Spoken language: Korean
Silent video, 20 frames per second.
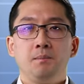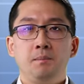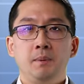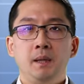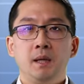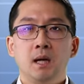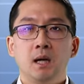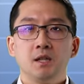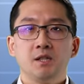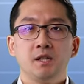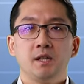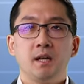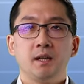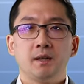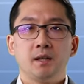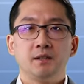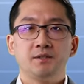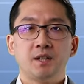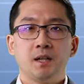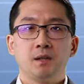빙하 시대
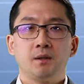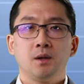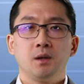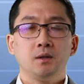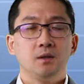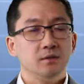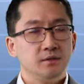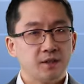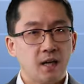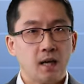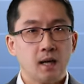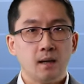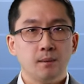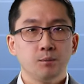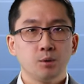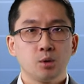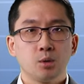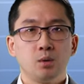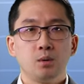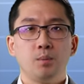때 살던
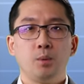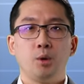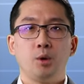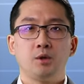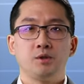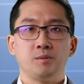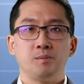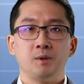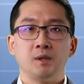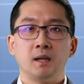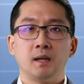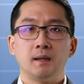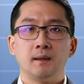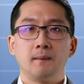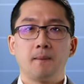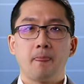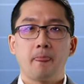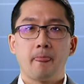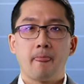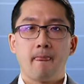사람으로 보여집니다.
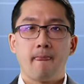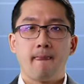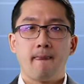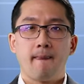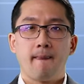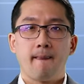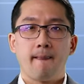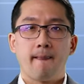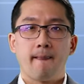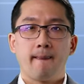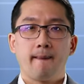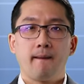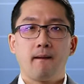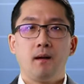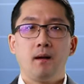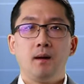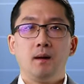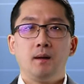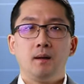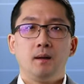
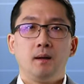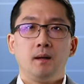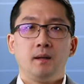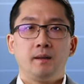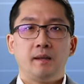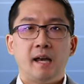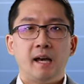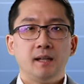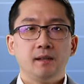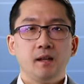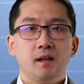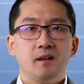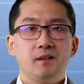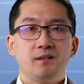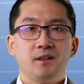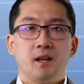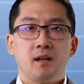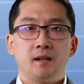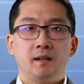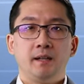
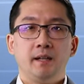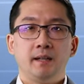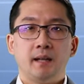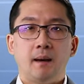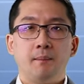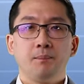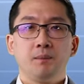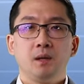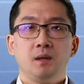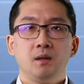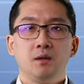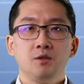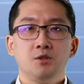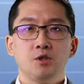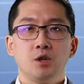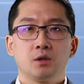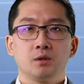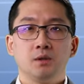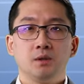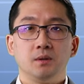네안데르탈인이 남긴
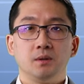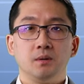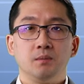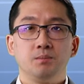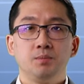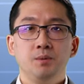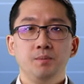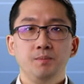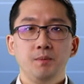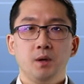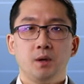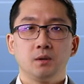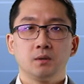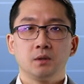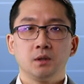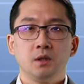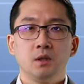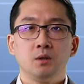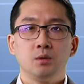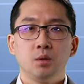흔적은 분명
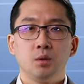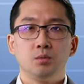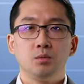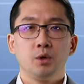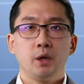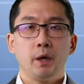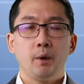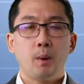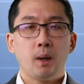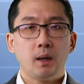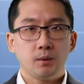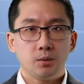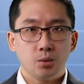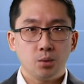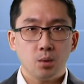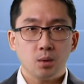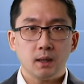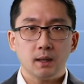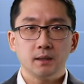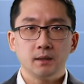그들도 우리와
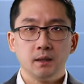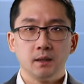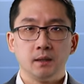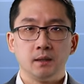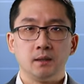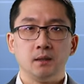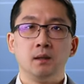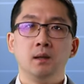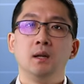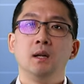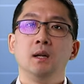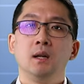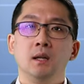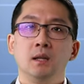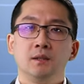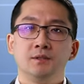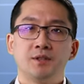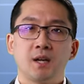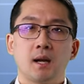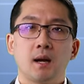똑같은
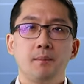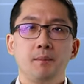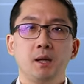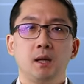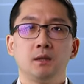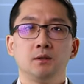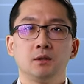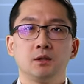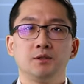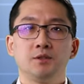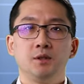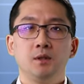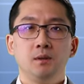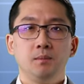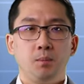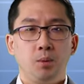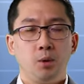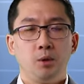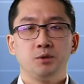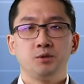사람이라는
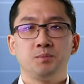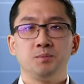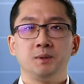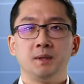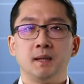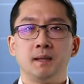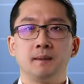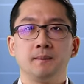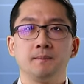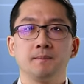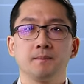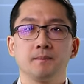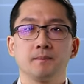것을 보여줍니다.